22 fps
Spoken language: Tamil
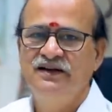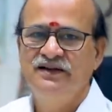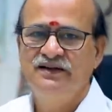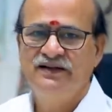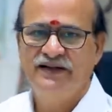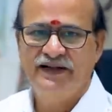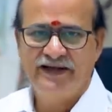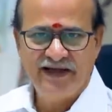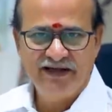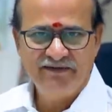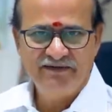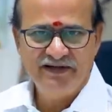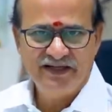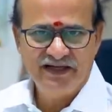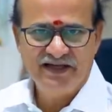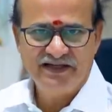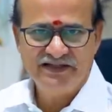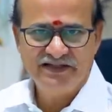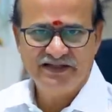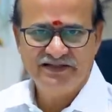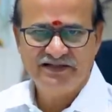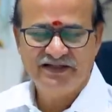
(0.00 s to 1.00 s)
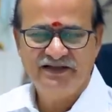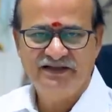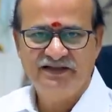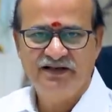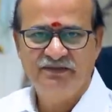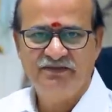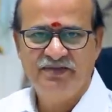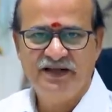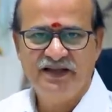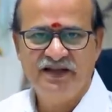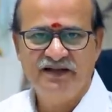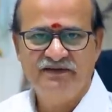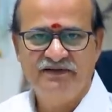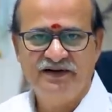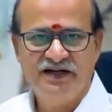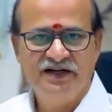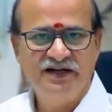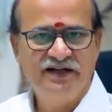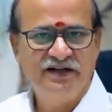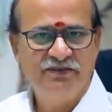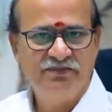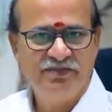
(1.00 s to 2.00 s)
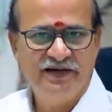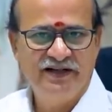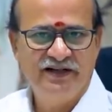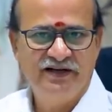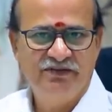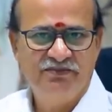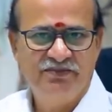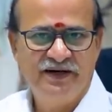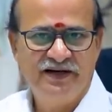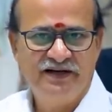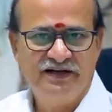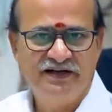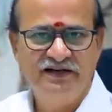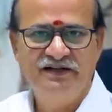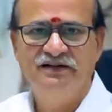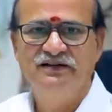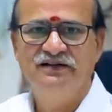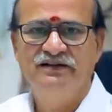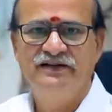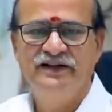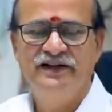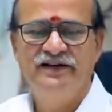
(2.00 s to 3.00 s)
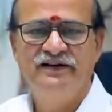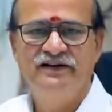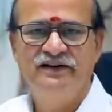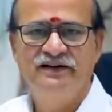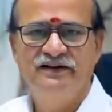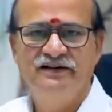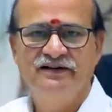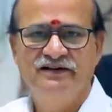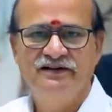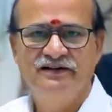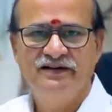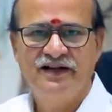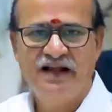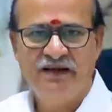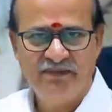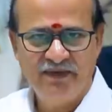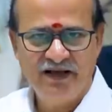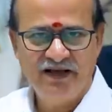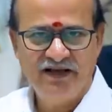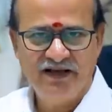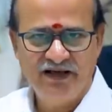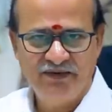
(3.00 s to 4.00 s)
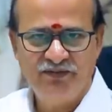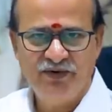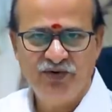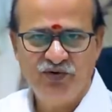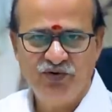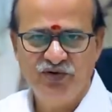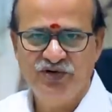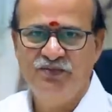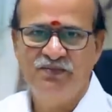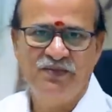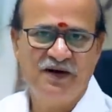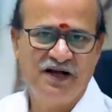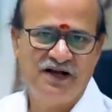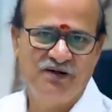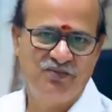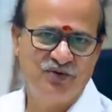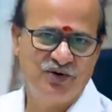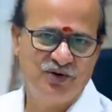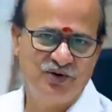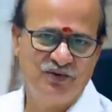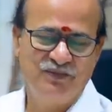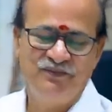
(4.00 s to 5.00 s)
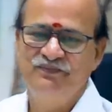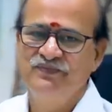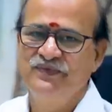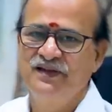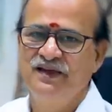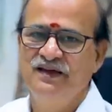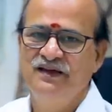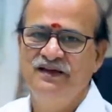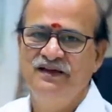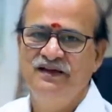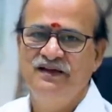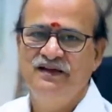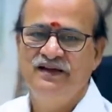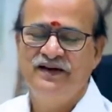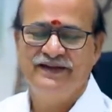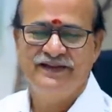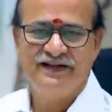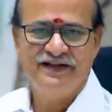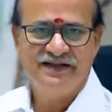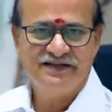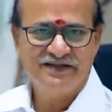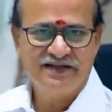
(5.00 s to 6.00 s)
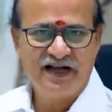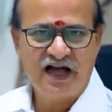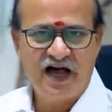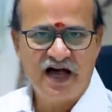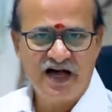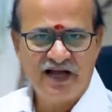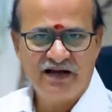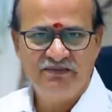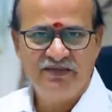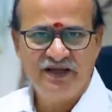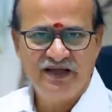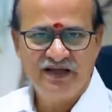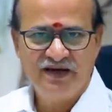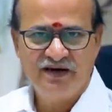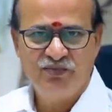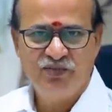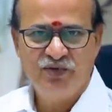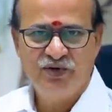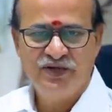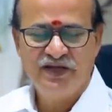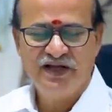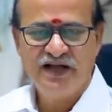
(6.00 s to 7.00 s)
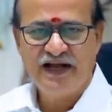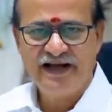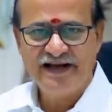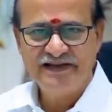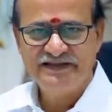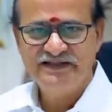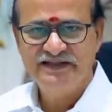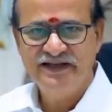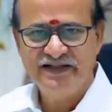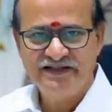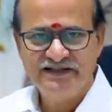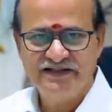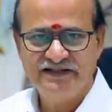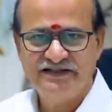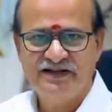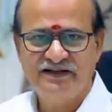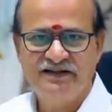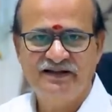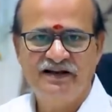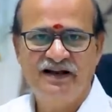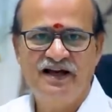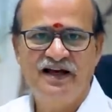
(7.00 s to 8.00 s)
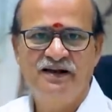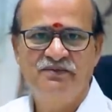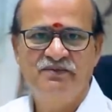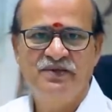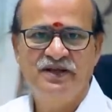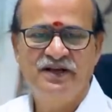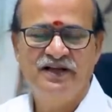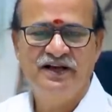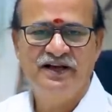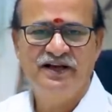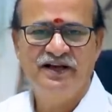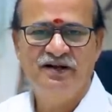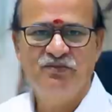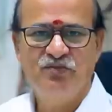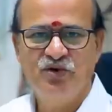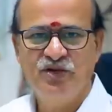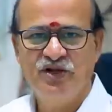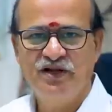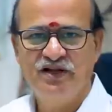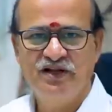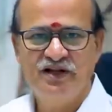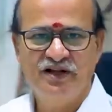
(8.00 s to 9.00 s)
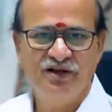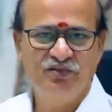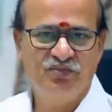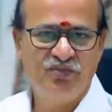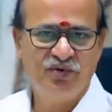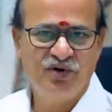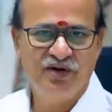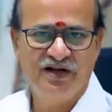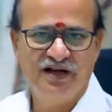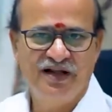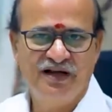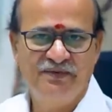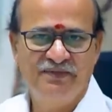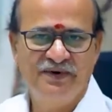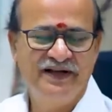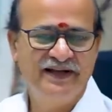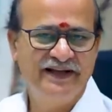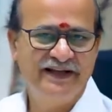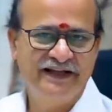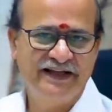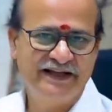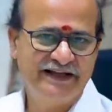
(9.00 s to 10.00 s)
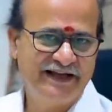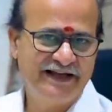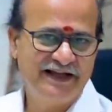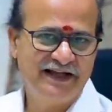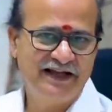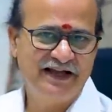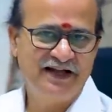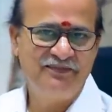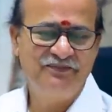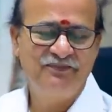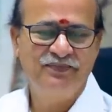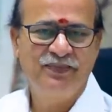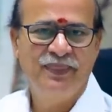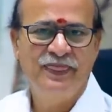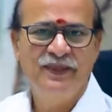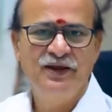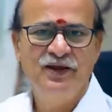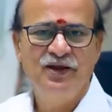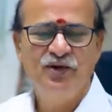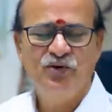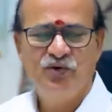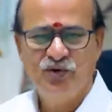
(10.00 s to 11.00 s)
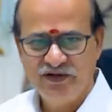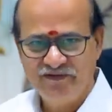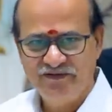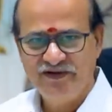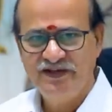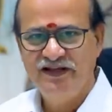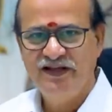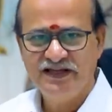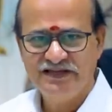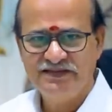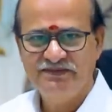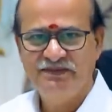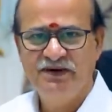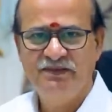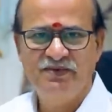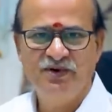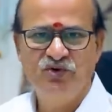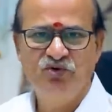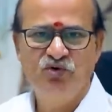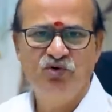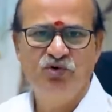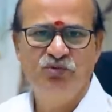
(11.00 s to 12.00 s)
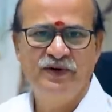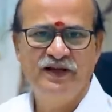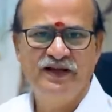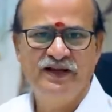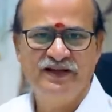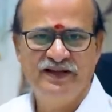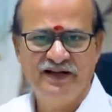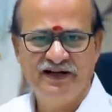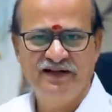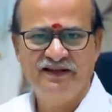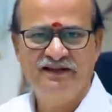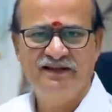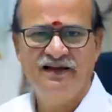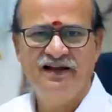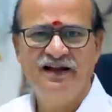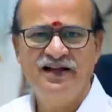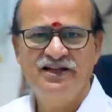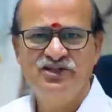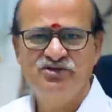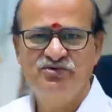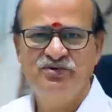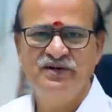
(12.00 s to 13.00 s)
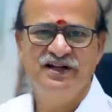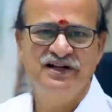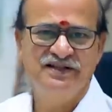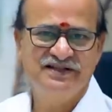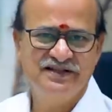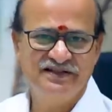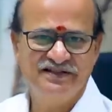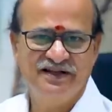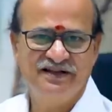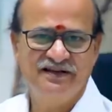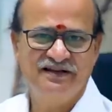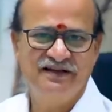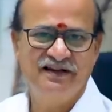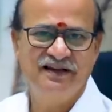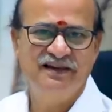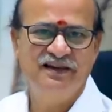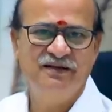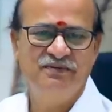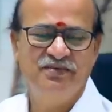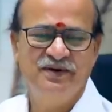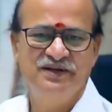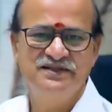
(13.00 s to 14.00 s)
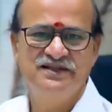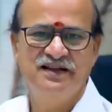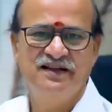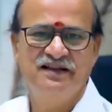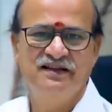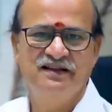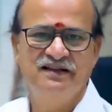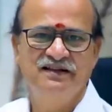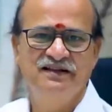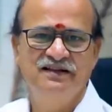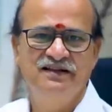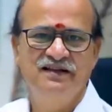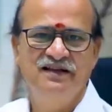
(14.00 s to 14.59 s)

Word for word: இந்த ரேவதி நட்சத்திரத்தில் பிறந்தவர்கள் எப்படி இருப்பார்கள் என்று நம்ம இப்போ கொஞ்சம் பார்க்க போகிறோம் அது சார் ஆரம்பிக்கிற போதே கடைசி நட்சத்திரத்தில் ஆரம்பிக்கிறீங்க முதல்ல இருந்து போகலாமேன்னு நீங்கள் கேட்கலாம் கொஞ்சம் வித்தியாசமாக பண்ணுவோமே எதை எடுத்தாலும் அச்சுவடி நட்சத்திரத்திலேருந்தே பேசுகிறது